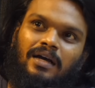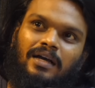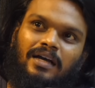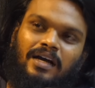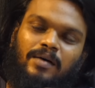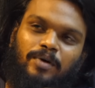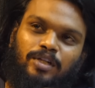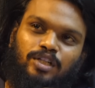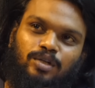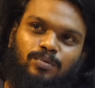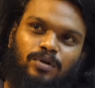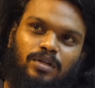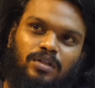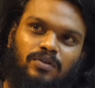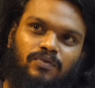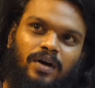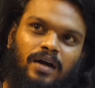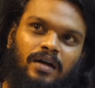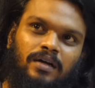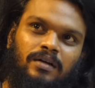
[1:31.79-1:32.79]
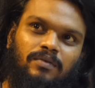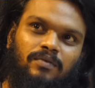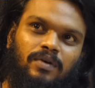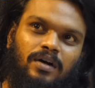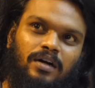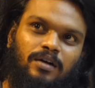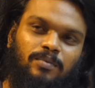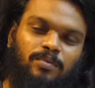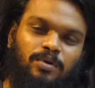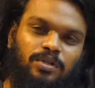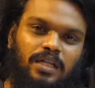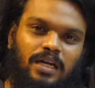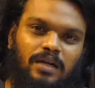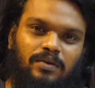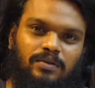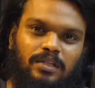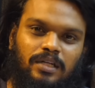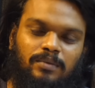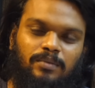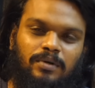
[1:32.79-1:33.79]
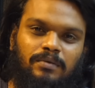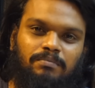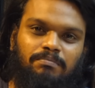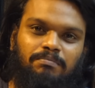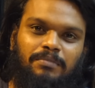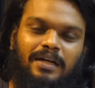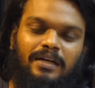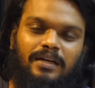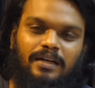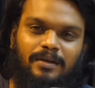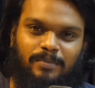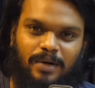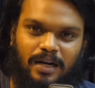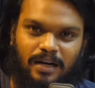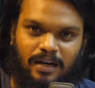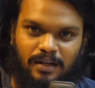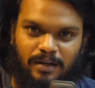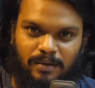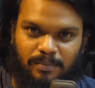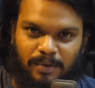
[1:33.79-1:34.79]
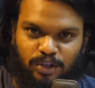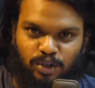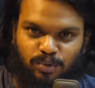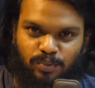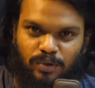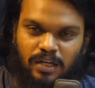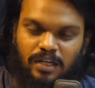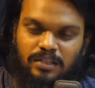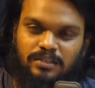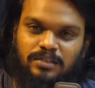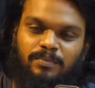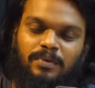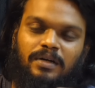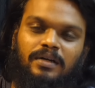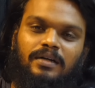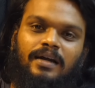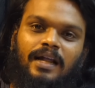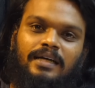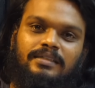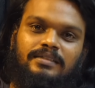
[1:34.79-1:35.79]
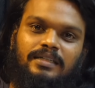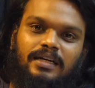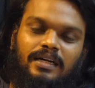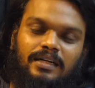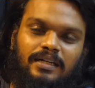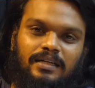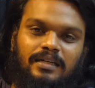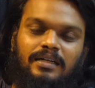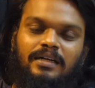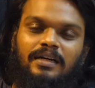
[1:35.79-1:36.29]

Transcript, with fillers: எங்கே பார்த்துருப்போம் அந்த வேன் வறண்ட பகுதியெல்லாம் வந்து நம்ம பிரேக்கிங் பேரில் பார்த்துருப்போம் அதெல்லாம் செம்ம கிளாசிக்கான